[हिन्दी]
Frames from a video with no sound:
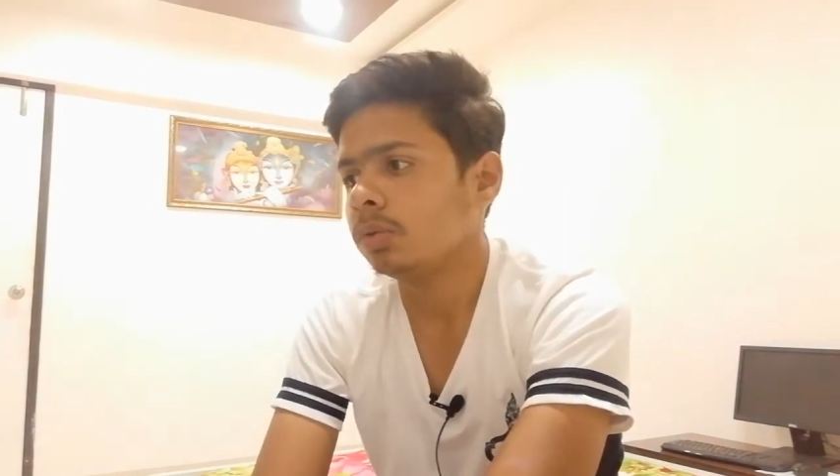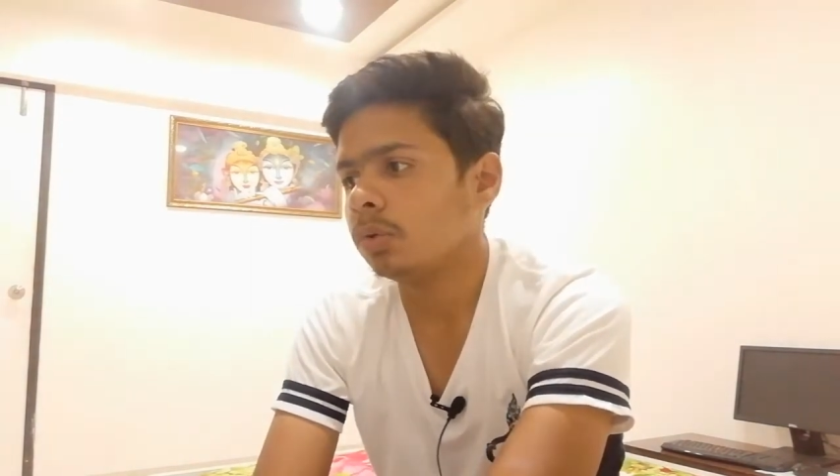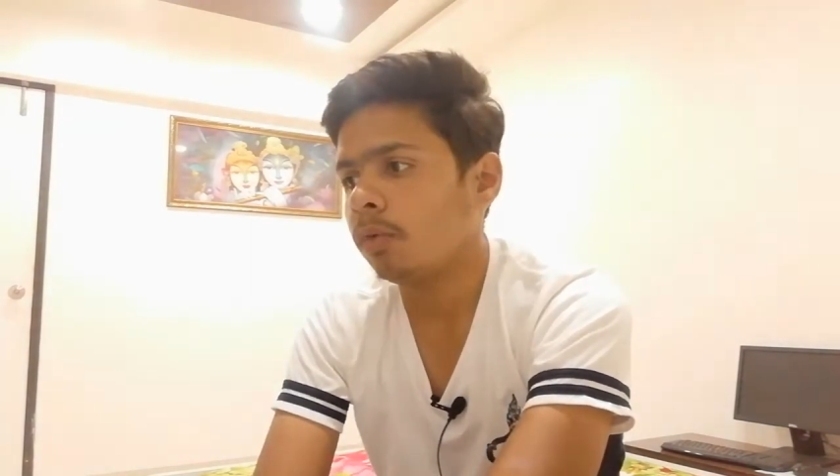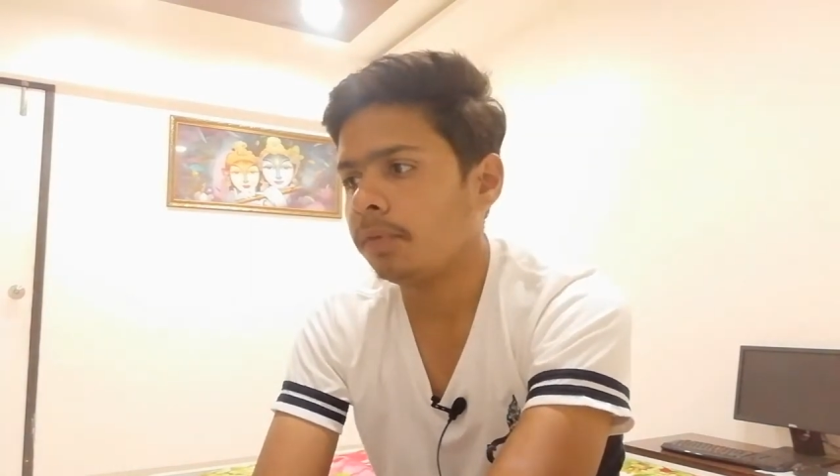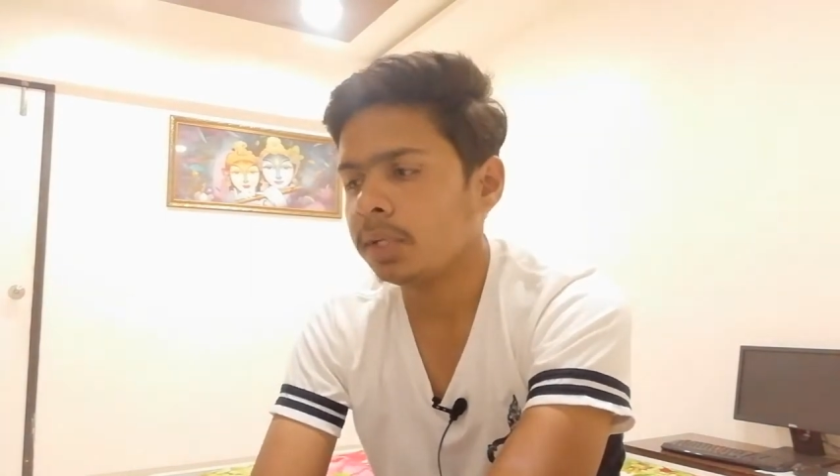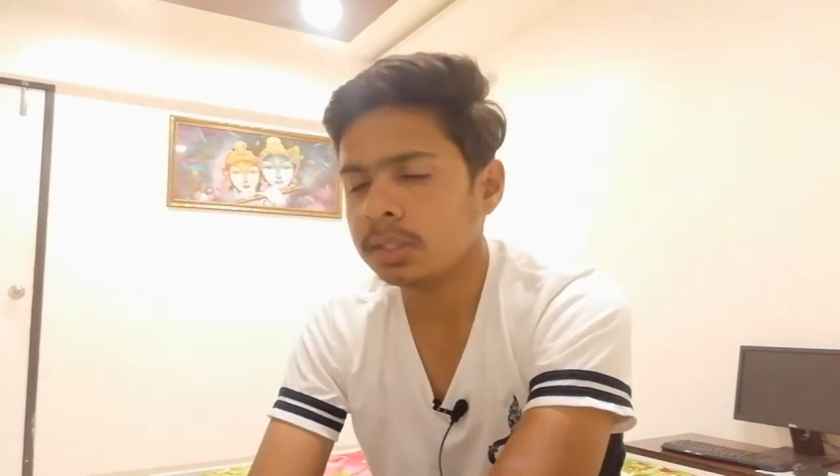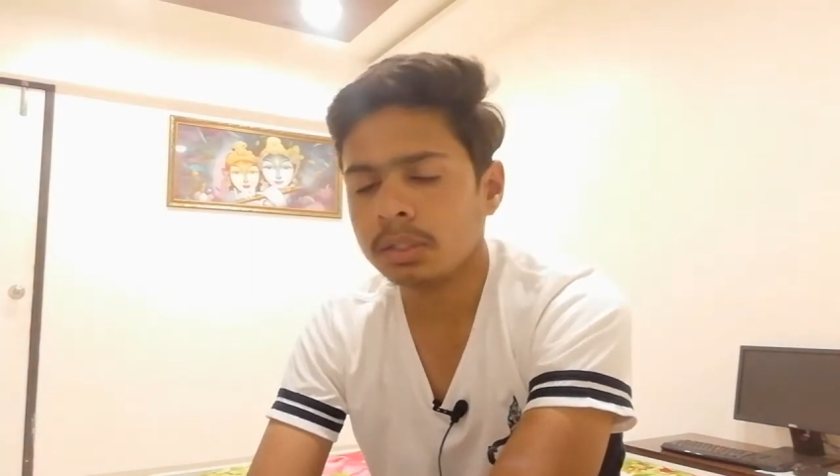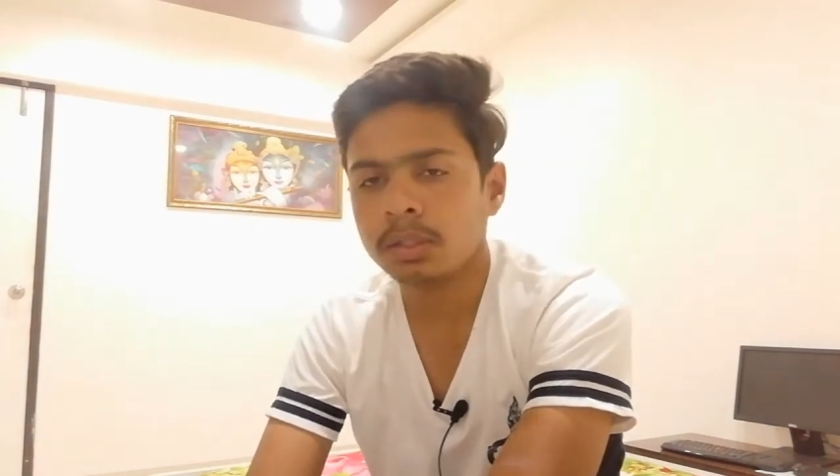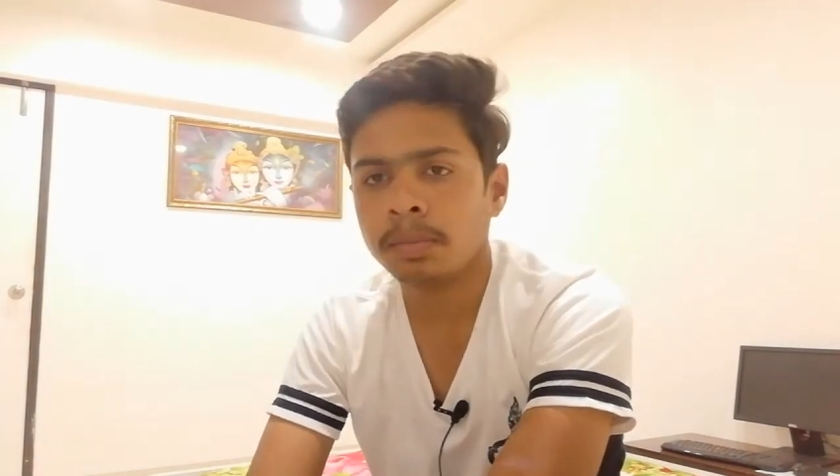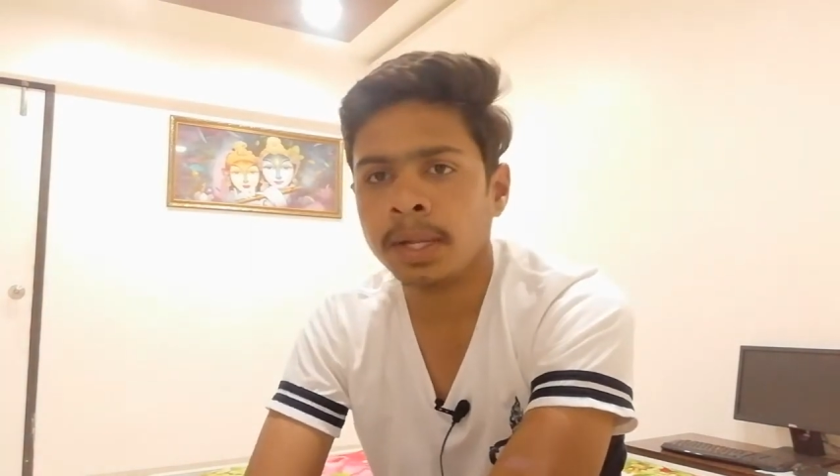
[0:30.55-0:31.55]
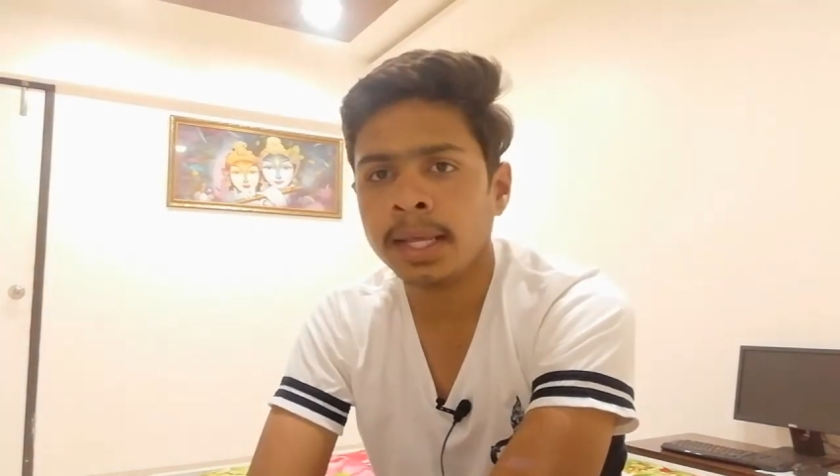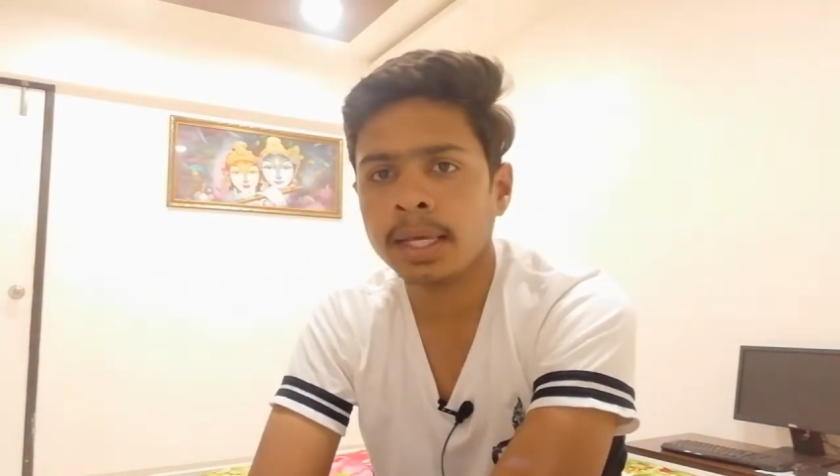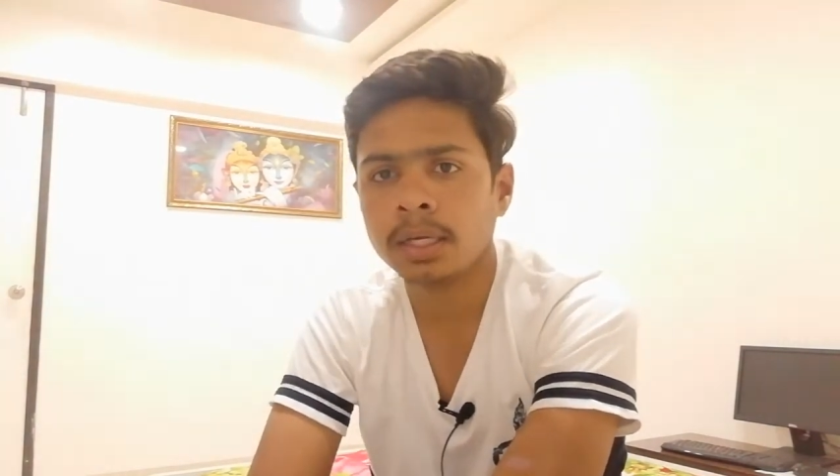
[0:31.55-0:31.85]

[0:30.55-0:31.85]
तो फ्रेंड्स मैंने